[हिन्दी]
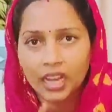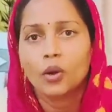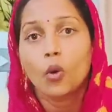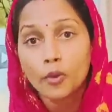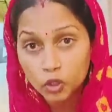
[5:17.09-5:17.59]

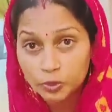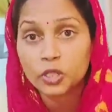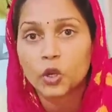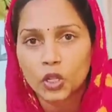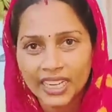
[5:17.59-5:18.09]
है वो उस
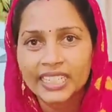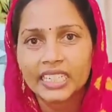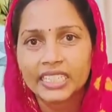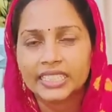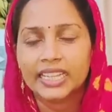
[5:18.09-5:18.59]
वीडियो को नहीं
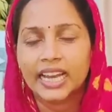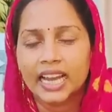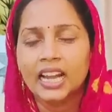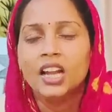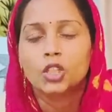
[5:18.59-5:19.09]
डिलीट किए हैं